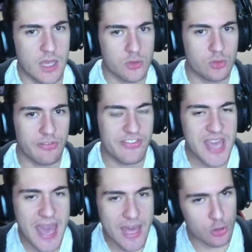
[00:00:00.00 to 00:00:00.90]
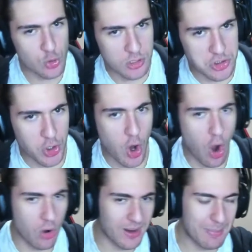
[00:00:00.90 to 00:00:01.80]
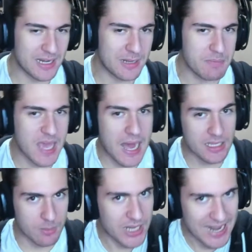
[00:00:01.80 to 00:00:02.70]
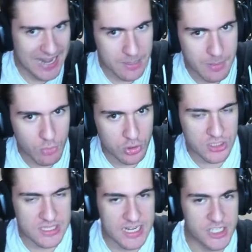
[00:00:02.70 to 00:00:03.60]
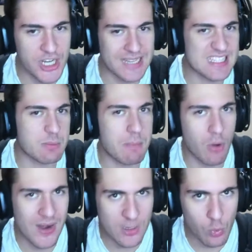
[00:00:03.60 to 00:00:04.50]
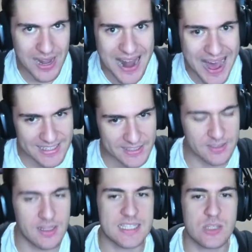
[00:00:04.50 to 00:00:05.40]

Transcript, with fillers: Tutto fiero sul trono, capelli bianchi, poi nell'anime è molto intelligente, sembra un po' anche un light della